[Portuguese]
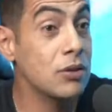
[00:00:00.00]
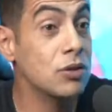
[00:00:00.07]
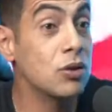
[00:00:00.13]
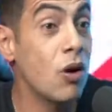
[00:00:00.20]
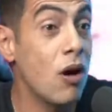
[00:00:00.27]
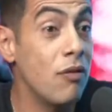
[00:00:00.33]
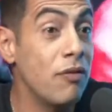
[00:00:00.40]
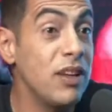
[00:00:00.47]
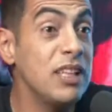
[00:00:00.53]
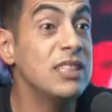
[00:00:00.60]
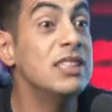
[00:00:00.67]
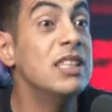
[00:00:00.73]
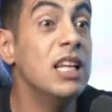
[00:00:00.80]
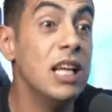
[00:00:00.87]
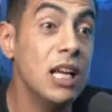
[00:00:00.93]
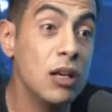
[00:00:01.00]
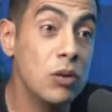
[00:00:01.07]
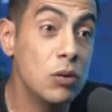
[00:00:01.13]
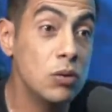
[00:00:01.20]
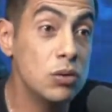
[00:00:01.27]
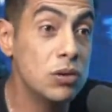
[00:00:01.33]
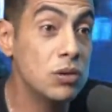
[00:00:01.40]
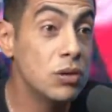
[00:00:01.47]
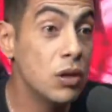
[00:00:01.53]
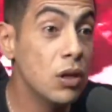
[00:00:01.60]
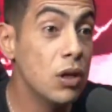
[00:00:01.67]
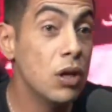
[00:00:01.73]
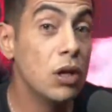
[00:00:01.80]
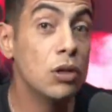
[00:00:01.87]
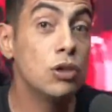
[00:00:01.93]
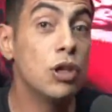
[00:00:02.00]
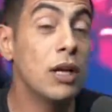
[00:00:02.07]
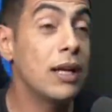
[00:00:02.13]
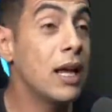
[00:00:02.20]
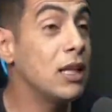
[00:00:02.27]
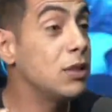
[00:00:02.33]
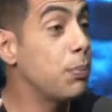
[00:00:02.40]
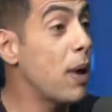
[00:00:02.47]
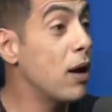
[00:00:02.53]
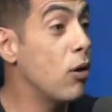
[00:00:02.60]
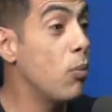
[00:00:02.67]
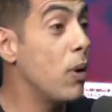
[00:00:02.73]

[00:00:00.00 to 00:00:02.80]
jovens negros de que eles pegam,